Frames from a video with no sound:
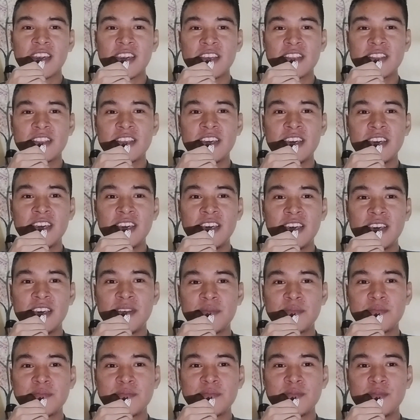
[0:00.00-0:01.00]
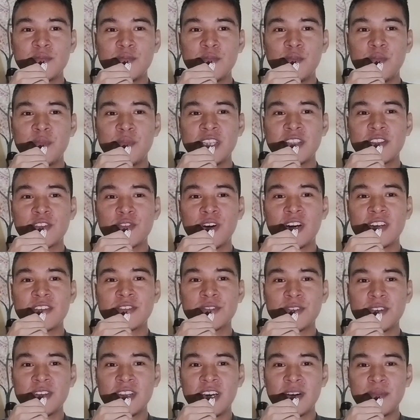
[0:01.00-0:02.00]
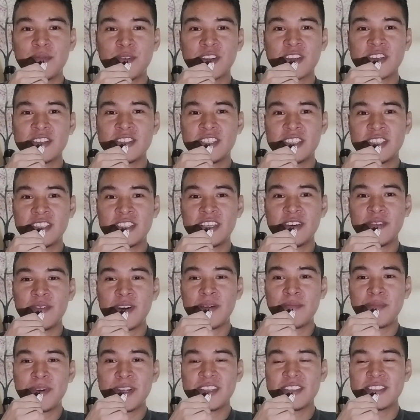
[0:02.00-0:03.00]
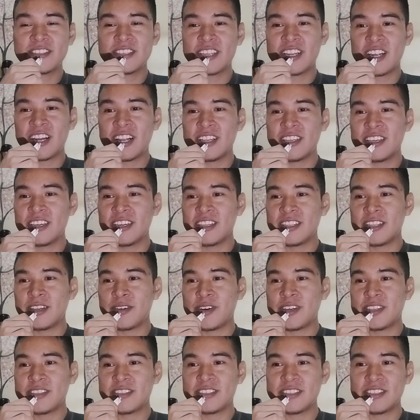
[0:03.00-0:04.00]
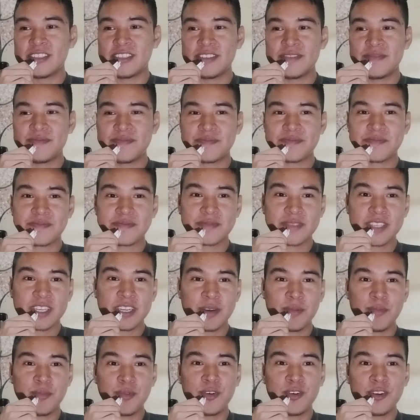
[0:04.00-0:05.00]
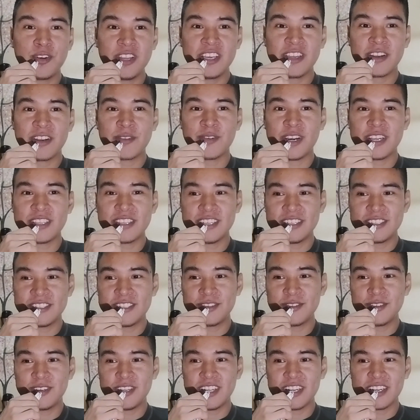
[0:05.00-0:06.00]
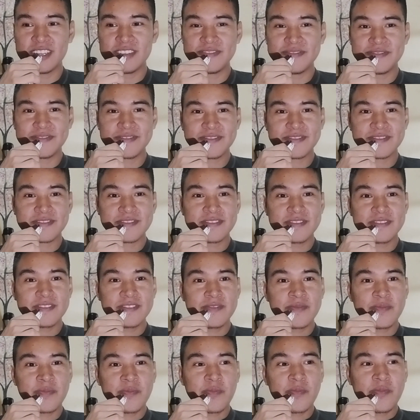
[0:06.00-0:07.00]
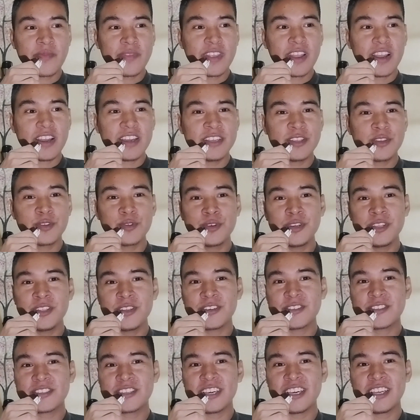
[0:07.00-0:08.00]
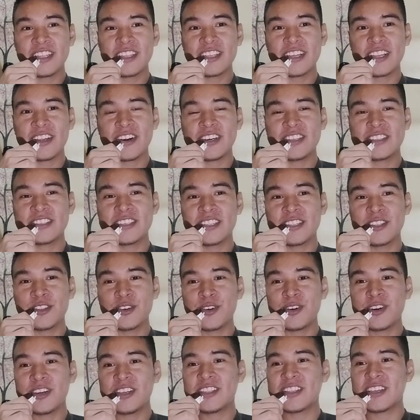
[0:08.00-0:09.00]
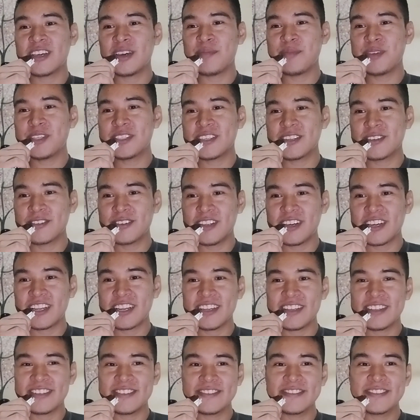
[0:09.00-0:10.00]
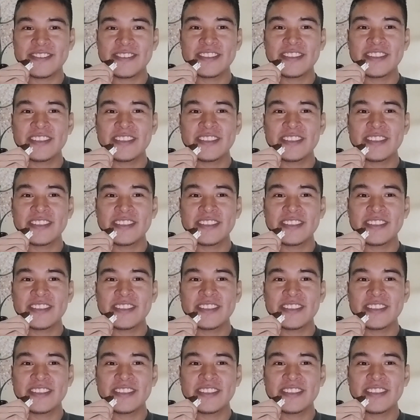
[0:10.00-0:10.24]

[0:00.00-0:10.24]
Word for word: que estés un momento a solas, porque se te va a aparecer alguien y te va a decir que vos le robaste el celular. Y tú inocente le vas a decir, no, este es mi celular.